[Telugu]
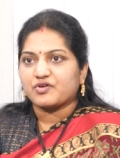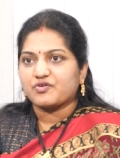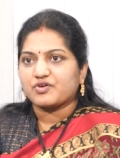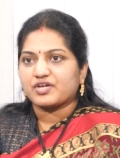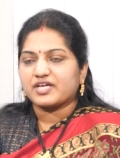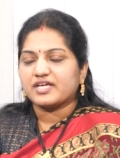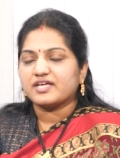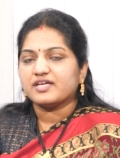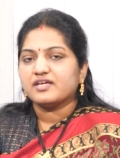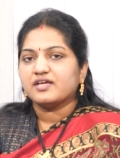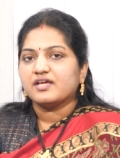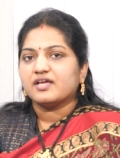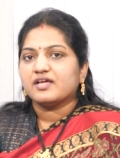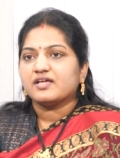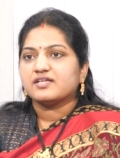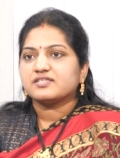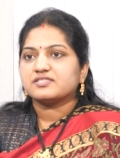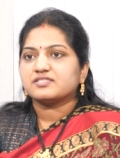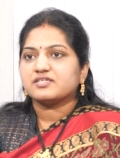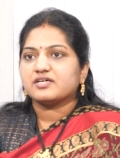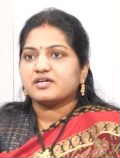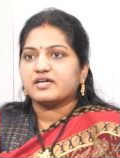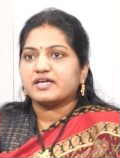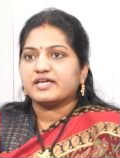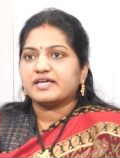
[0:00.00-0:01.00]
ఓకే
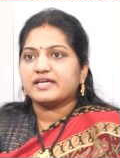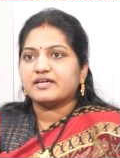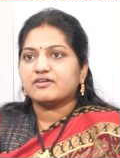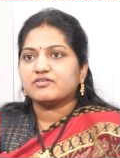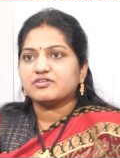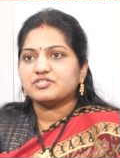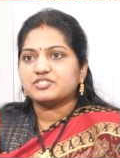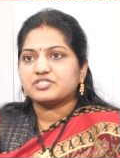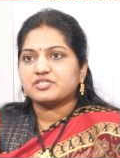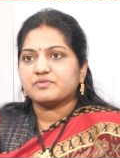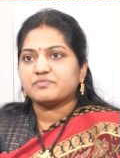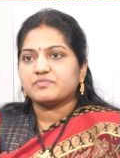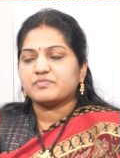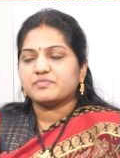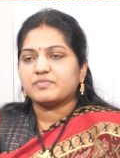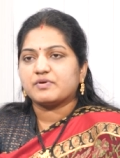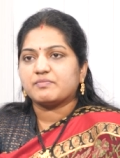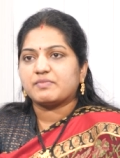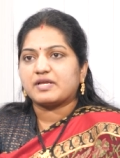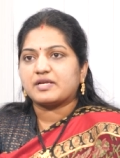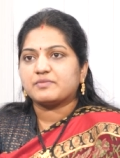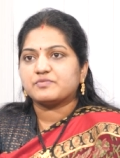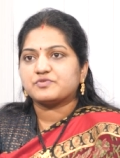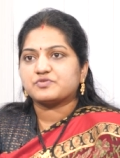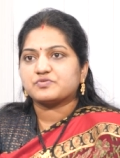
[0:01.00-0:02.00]
సో ఇంకొంచెం
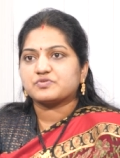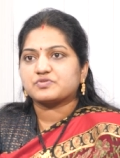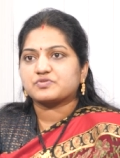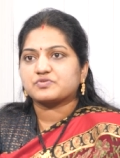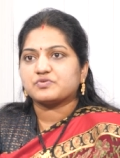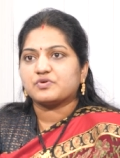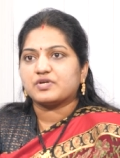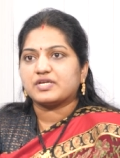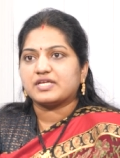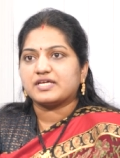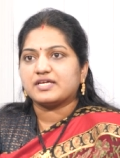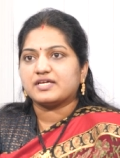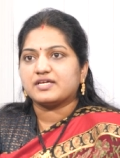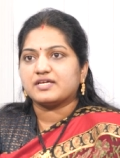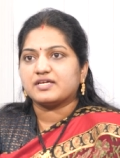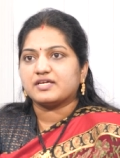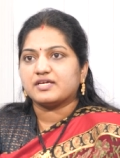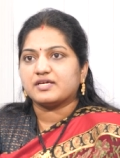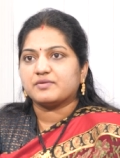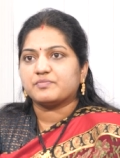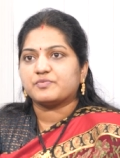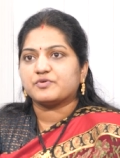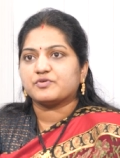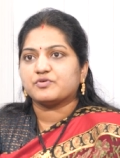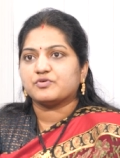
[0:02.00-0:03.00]
మనం చూసుకొని
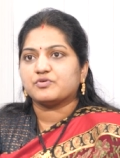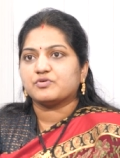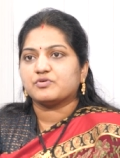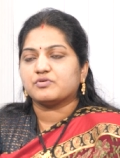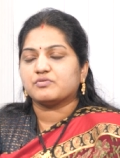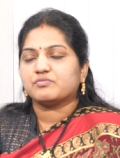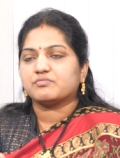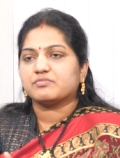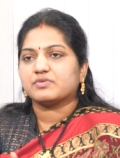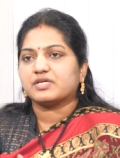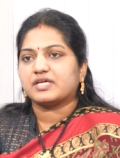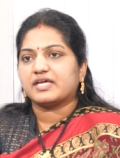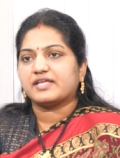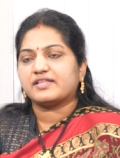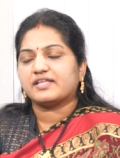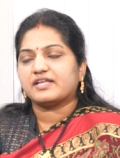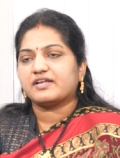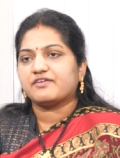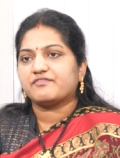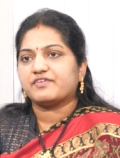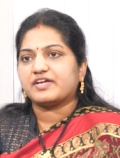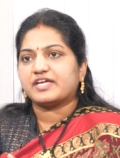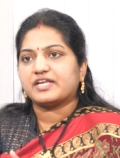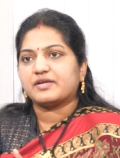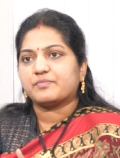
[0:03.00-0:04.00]
ఇప్పుడు
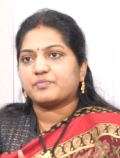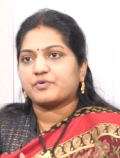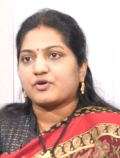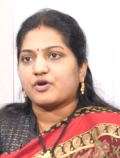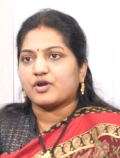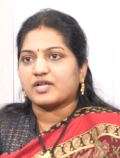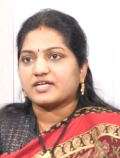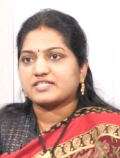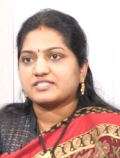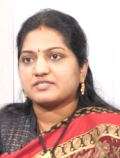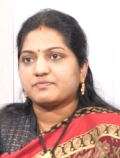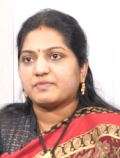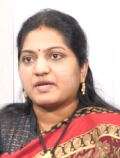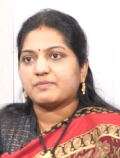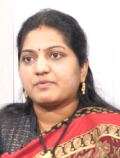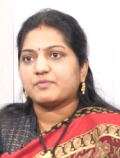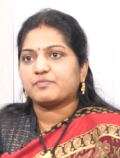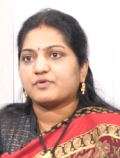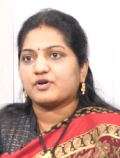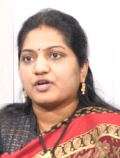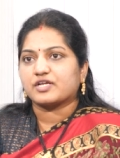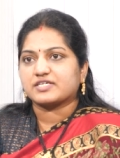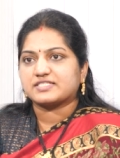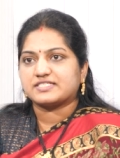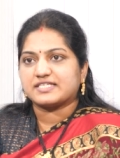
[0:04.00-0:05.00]
ఏదైనా వేరే ప్రోడక్ట్స్ బేబీ
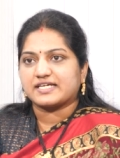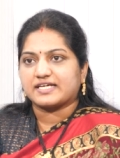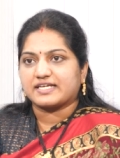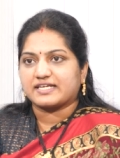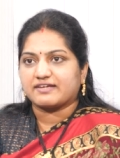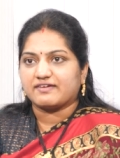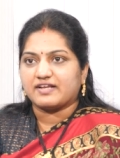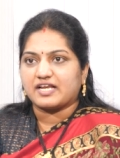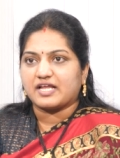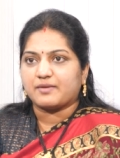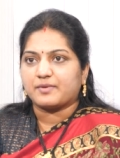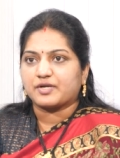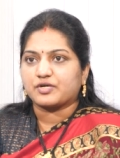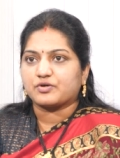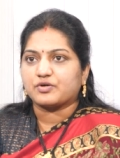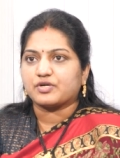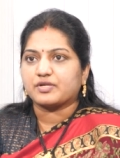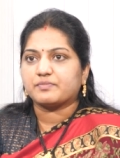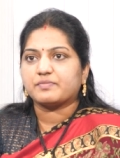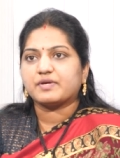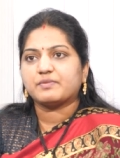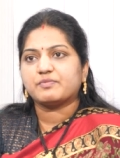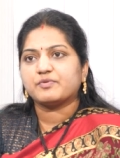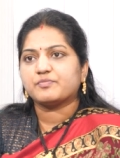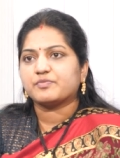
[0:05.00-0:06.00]
ప్రోడక్ట్స్ దగ్గరికి
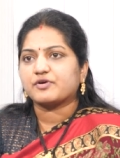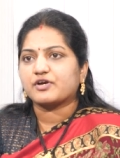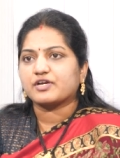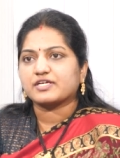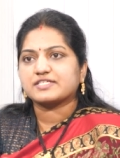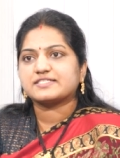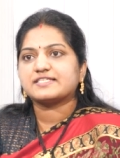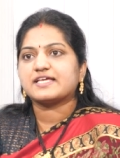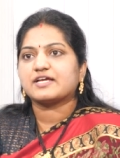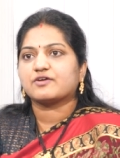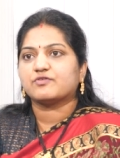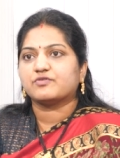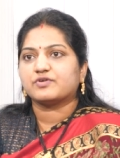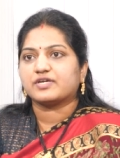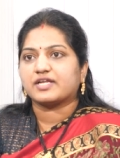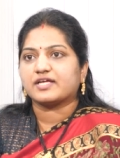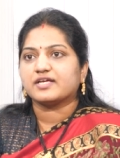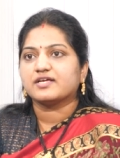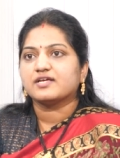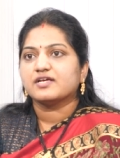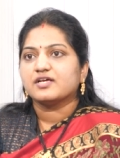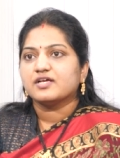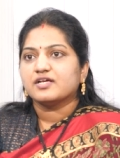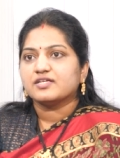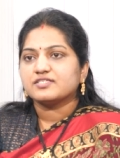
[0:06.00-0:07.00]
వెళ్ళామనుకోండి బేబీ ప్రోడక్ట్స్ ఎక్కువ
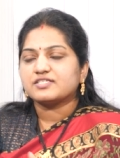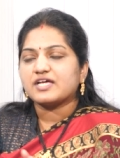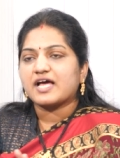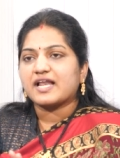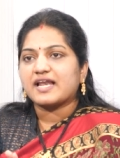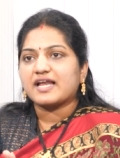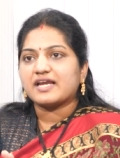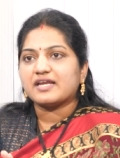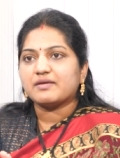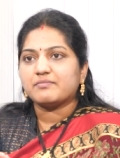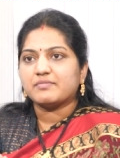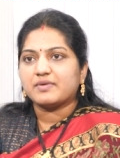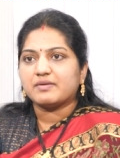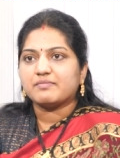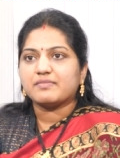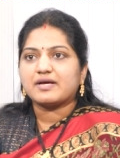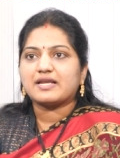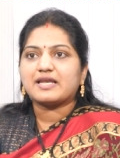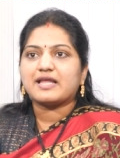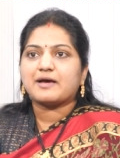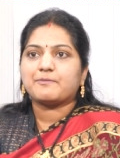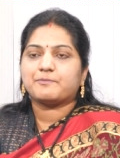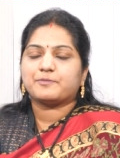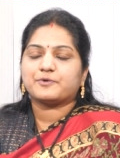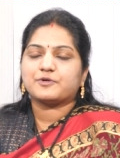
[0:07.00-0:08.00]
ఉంటాయి సో అలానే
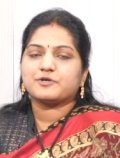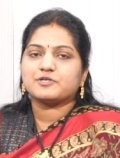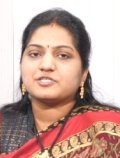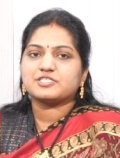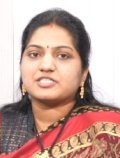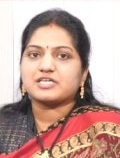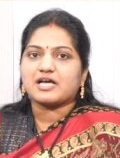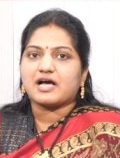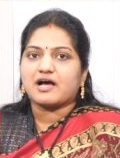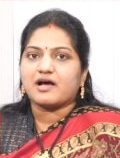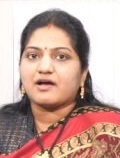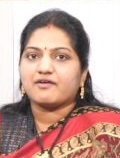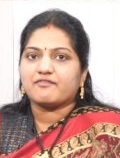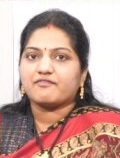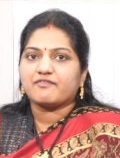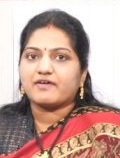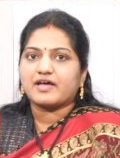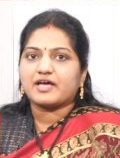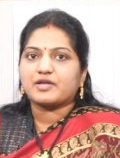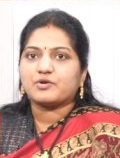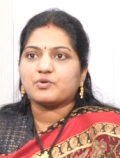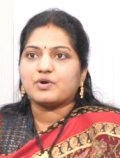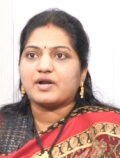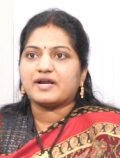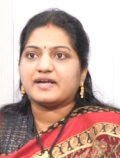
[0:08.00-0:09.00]
మిమ్మల్ని అప్రోచ్
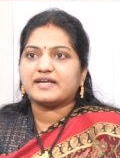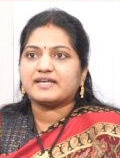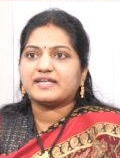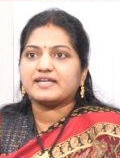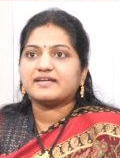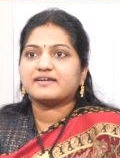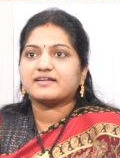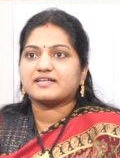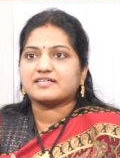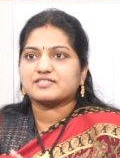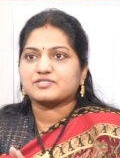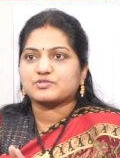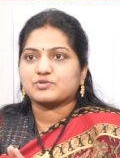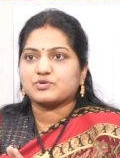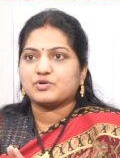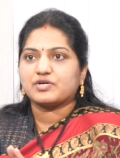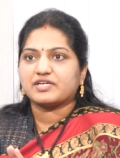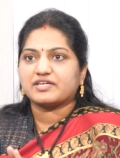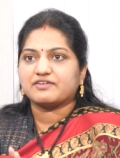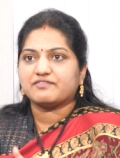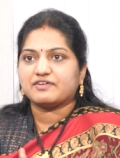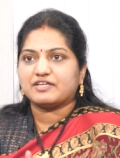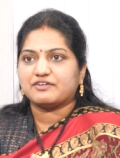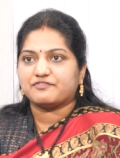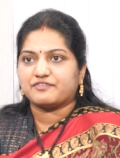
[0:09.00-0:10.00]
అవ్వారు అంటే డ్రెస్
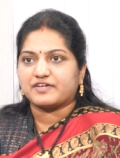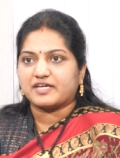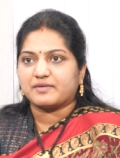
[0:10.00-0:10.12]
కోడ్కి వీళ్ళు